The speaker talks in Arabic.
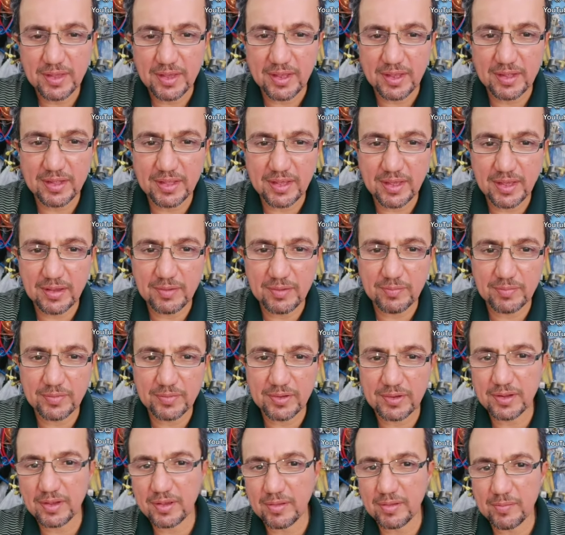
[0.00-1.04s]
يعني اهم
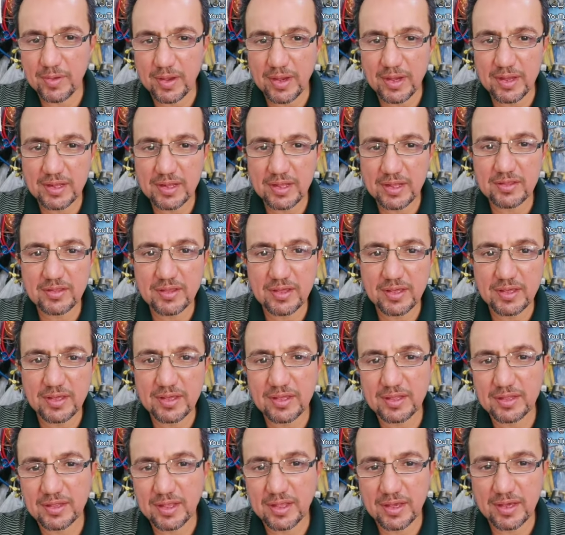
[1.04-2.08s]
طرق المعالجه
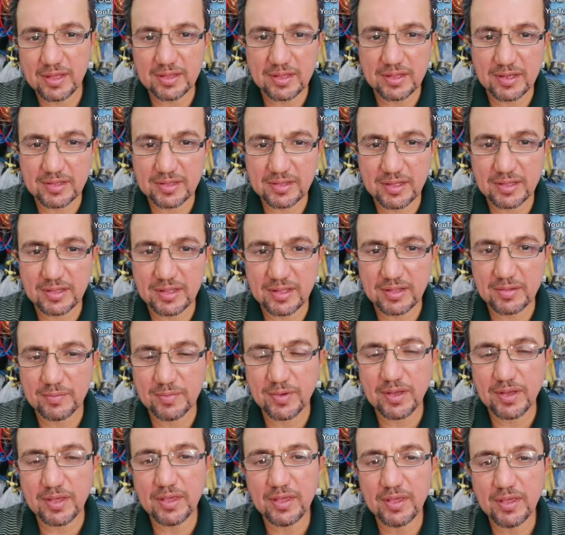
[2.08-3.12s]
هي تاخذ لك سطله
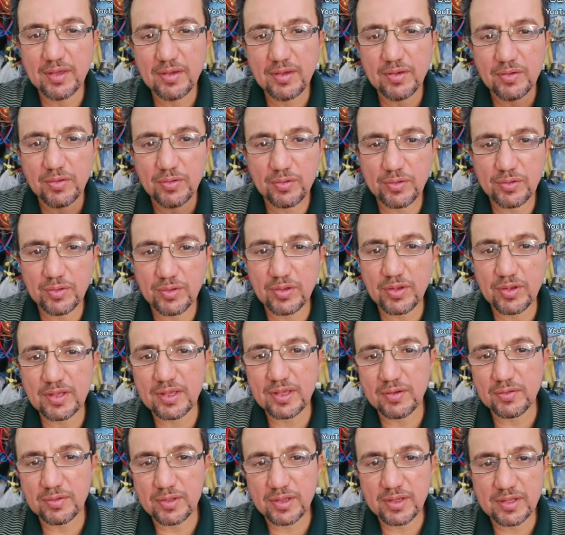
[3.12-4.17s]
مي
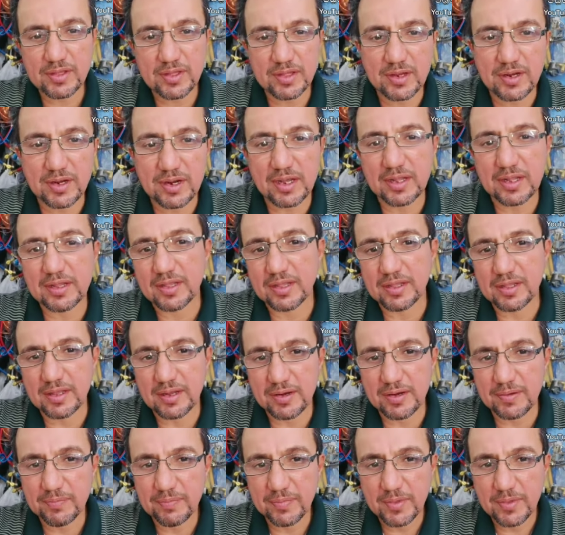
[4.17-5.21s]
ودوركه وتغسل الراديتر